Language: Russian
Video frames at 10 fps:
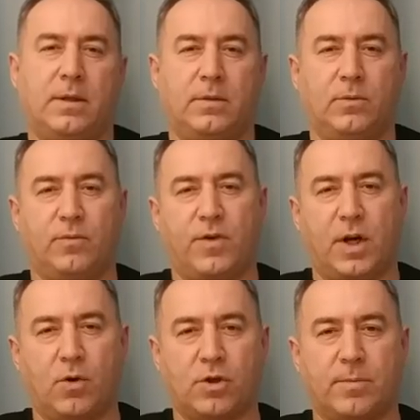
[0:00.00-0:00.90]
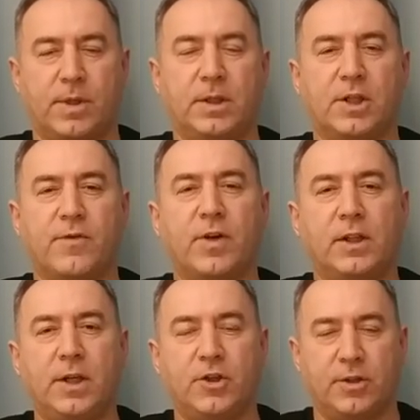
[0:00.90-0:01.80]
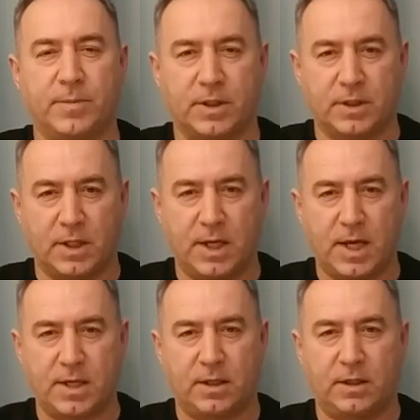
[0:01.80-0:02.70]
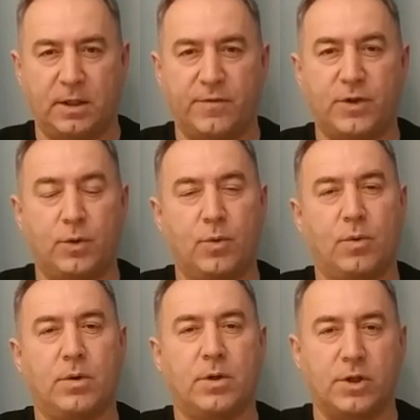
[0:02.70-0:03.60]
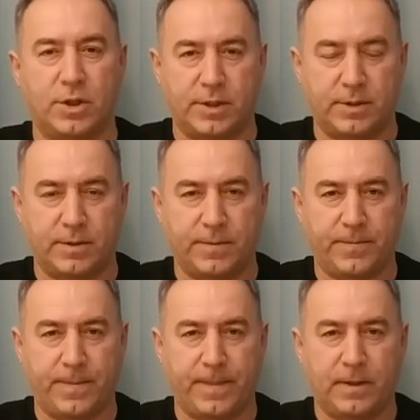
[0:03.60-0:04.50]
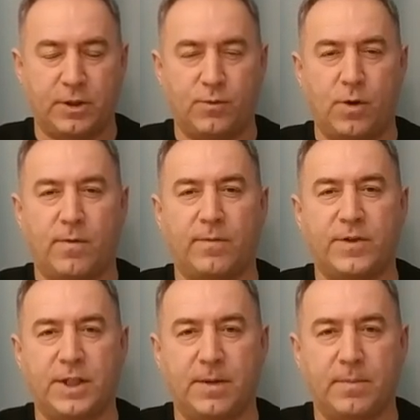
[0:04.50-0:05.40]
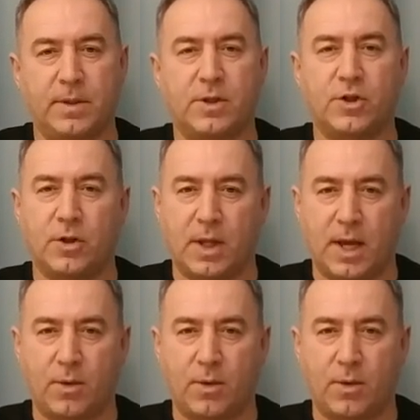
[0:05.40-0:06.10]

ну, в хорошем и даже в отличном состоянии на всю жизнь чего я вам всем желаю.